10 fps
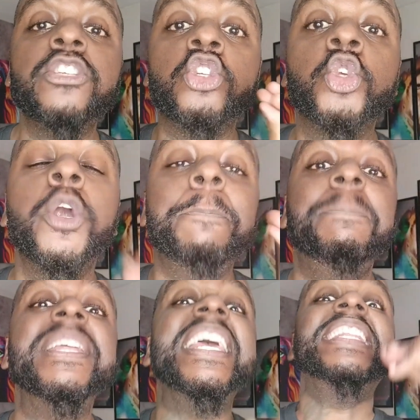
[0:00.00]
e
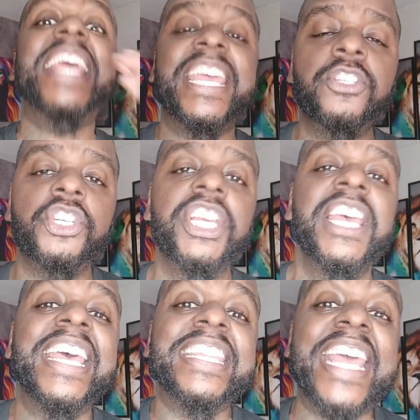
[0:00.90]

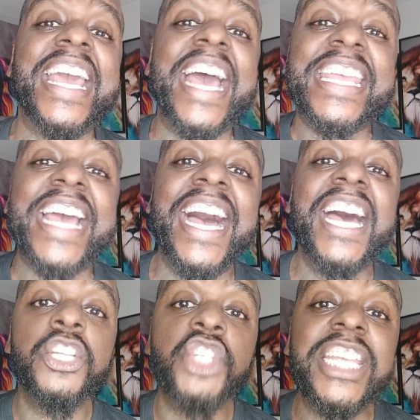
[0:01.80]
surpreendente de
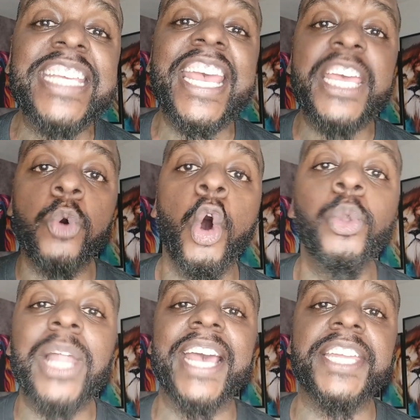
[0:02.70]
ganhar dinheiro
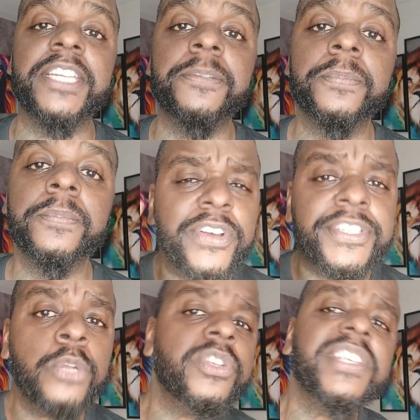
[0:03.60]
online. Vou
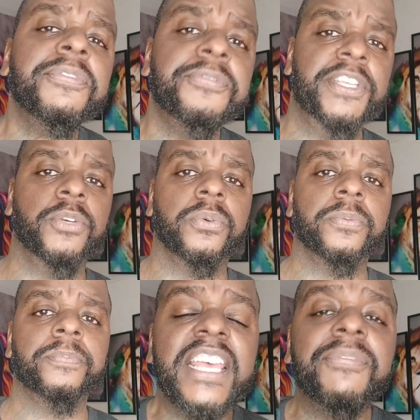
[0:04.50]
fazer um
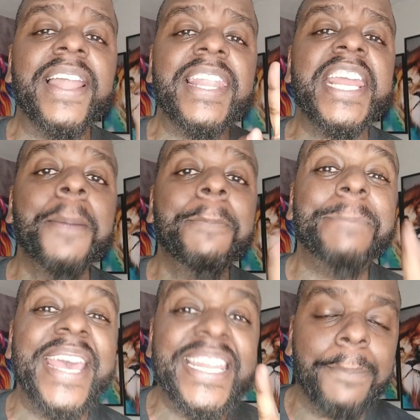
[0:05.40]
desafio. Se valer a
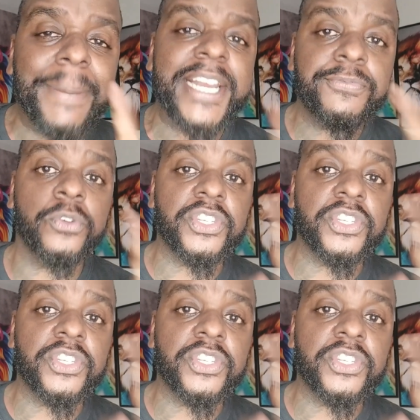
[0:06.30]
pena para